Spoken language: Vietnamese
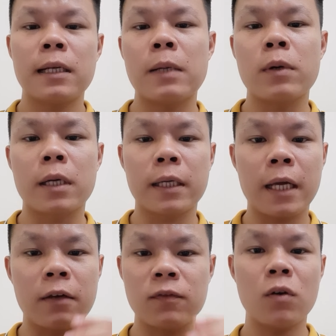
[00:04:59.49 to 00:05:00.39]
là một cái
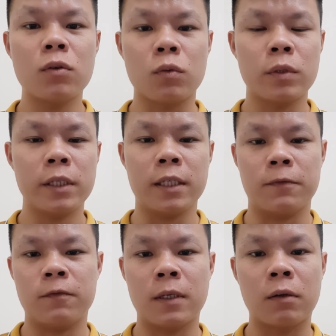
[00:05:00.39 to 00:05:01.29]
nghề vô cùng nguy hiểm
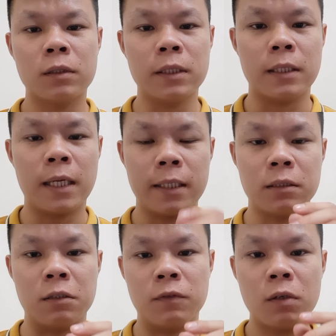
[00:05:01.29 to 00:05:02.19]
và có tỷ lệ
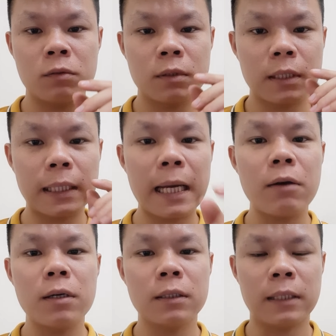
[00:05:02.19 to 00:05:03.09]
tử vong
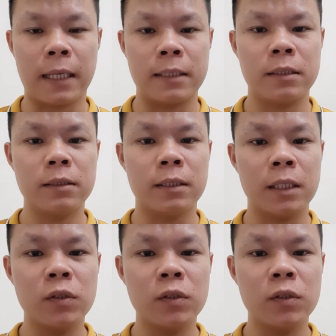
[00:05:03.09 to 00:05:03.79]
cao hơn cả những người lính